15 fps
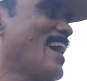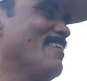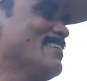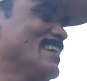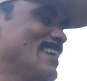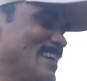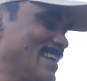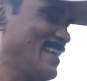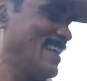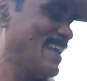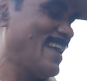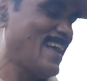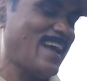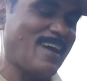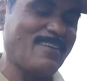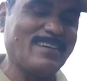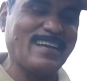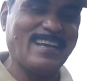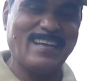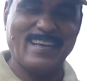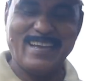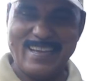அவன்
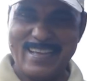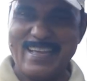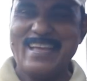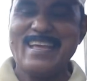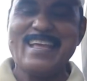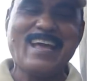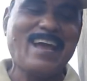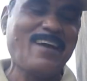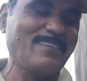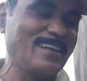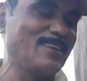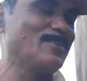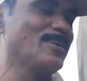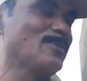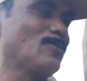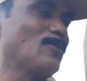அவன் அவன் என்னுடைய